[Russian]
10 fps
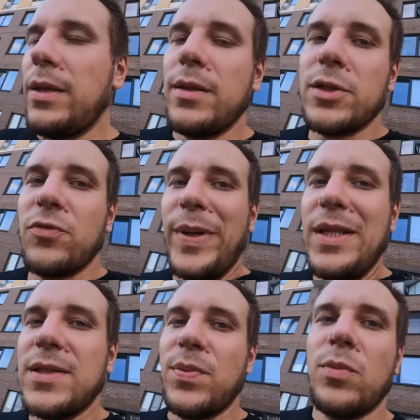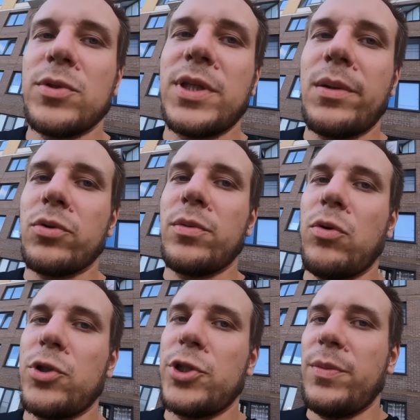и они даже в принципе могут заработать
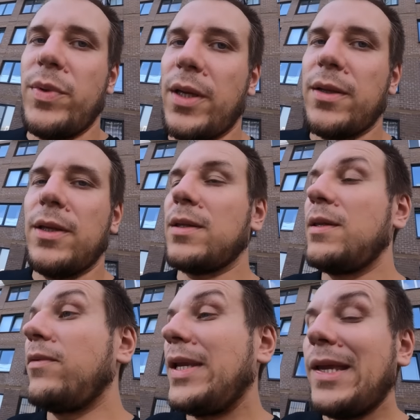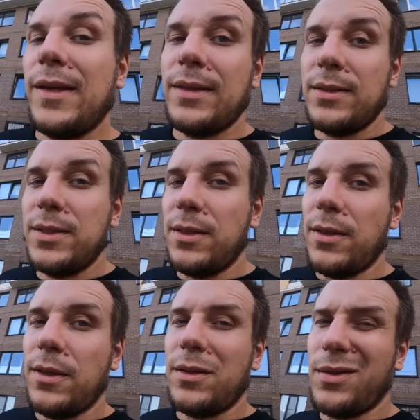больше, чем я. Это не влияет на
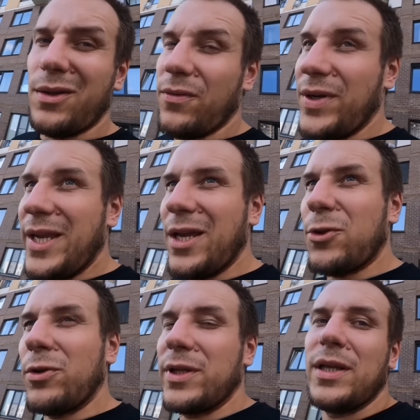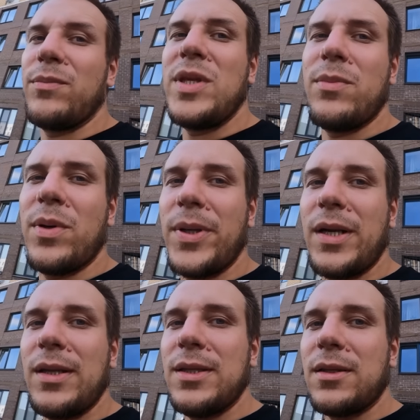деньги, это влияет только на мнимый
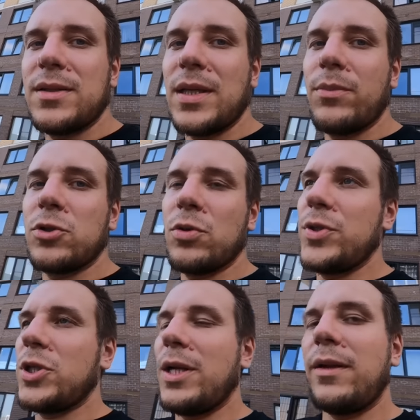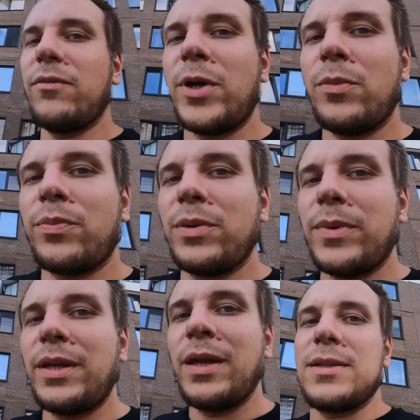приоритет. И самое, что печальное, в моем
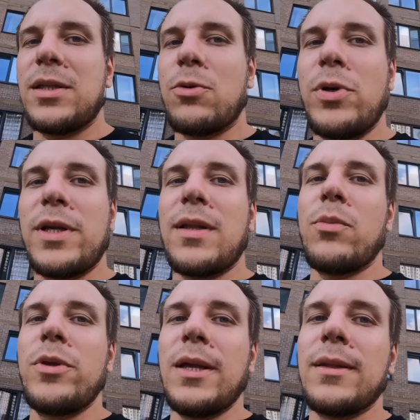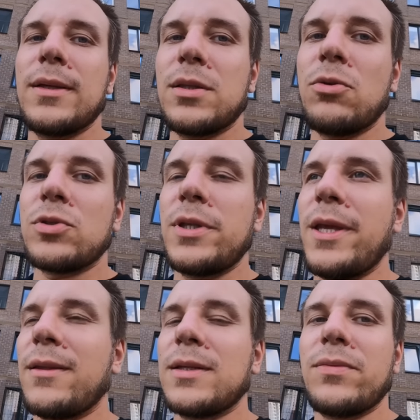понимании, за такую рекламу Яндекс должен
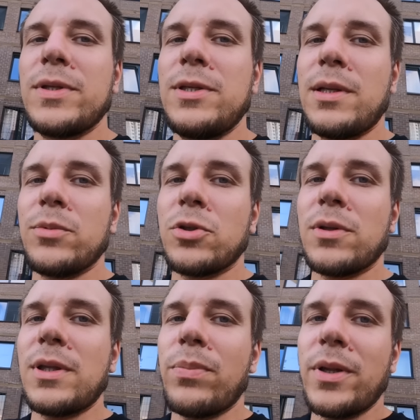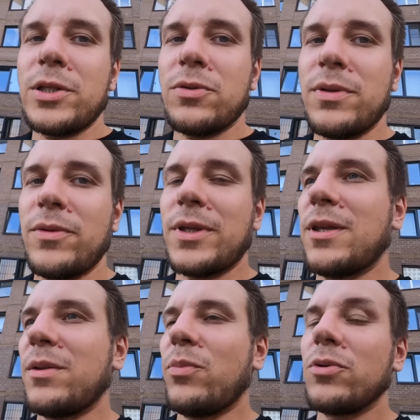Яндекс водителям что-то доплачивать, давать
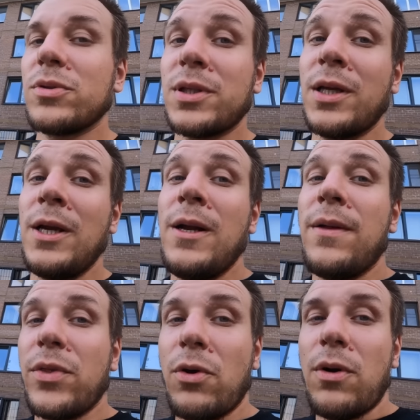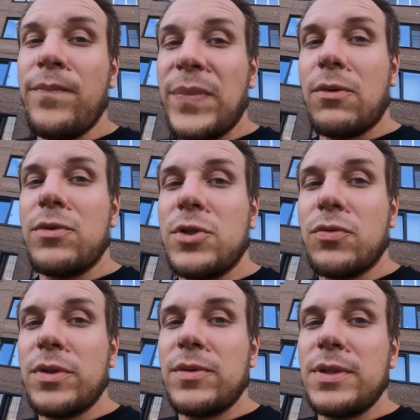какие-то бонусы, но он
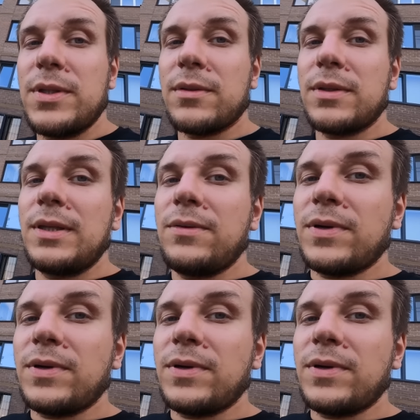ничего этого не делает, и